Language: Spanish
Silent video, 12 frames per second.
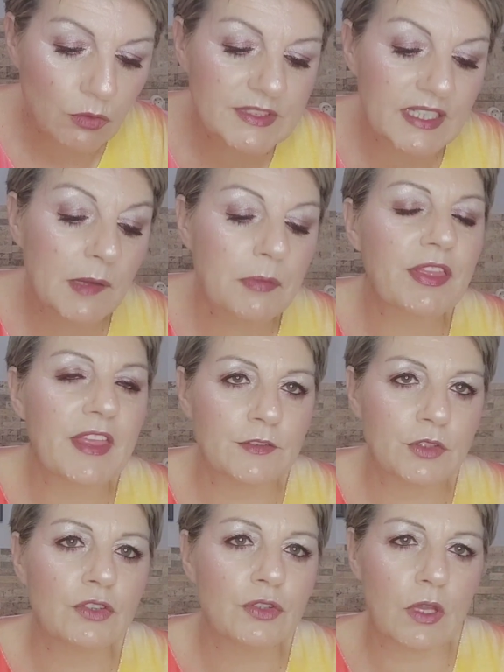un
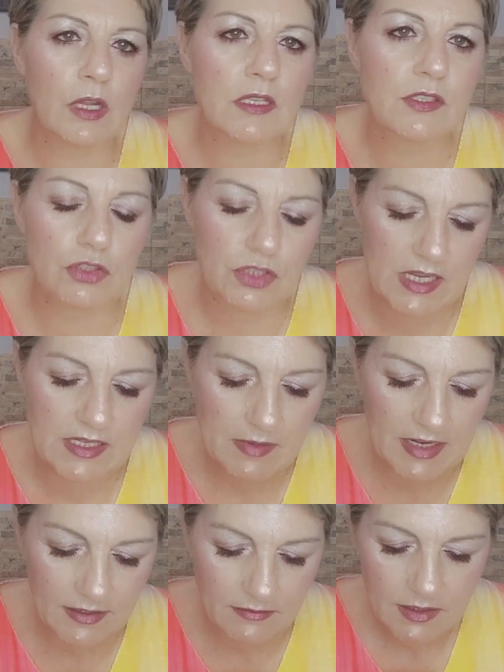30% en todas las cosas,
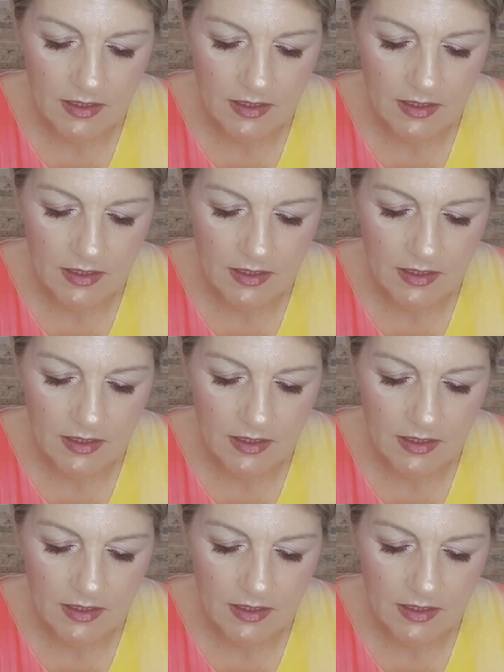¿vale?